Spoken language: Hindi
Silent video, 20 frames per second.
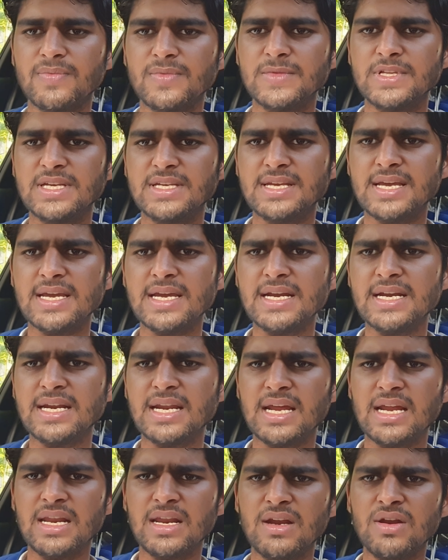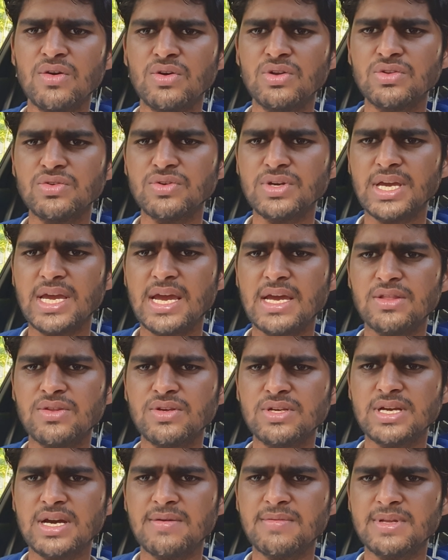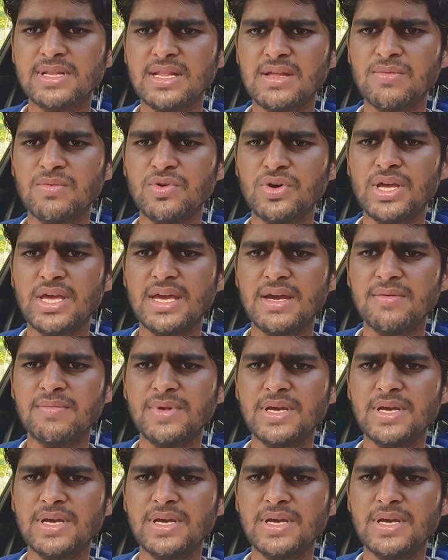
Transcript: जैसा कि ट्रेलर लॉन्च हो गया है तो इसका मतलब वो एक